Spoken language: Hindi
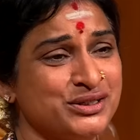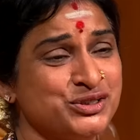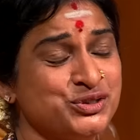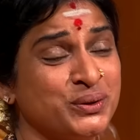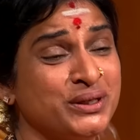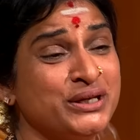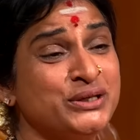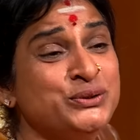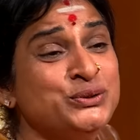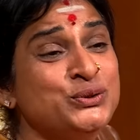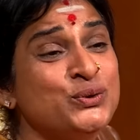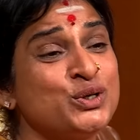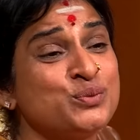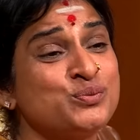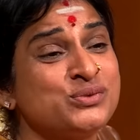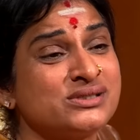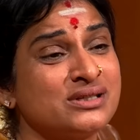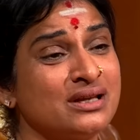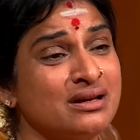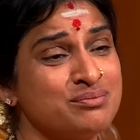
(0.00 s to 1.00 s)
जो हिंदू और
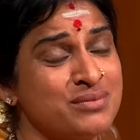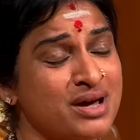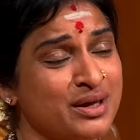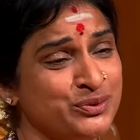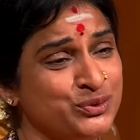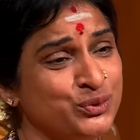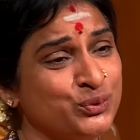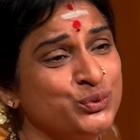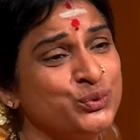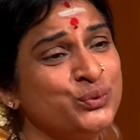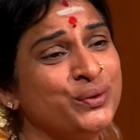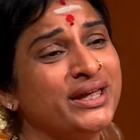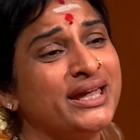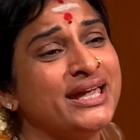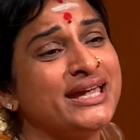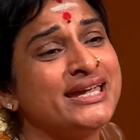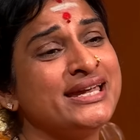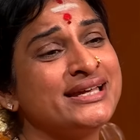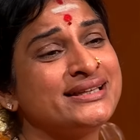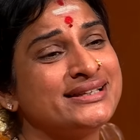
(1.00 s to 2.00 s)
मुसलमान दोनों
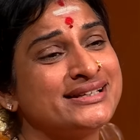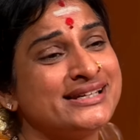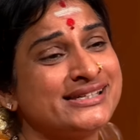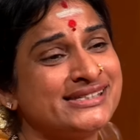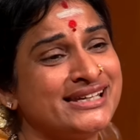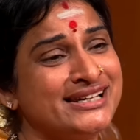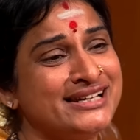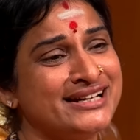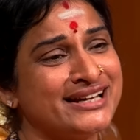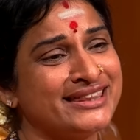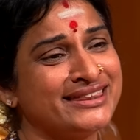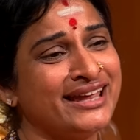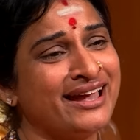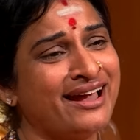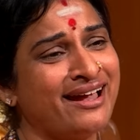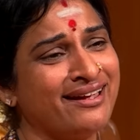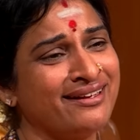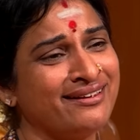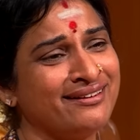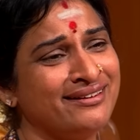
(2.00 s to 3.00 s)
एक ही तरह से लड़ते
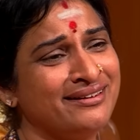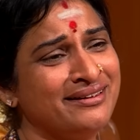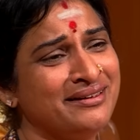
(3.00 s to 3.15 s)
आए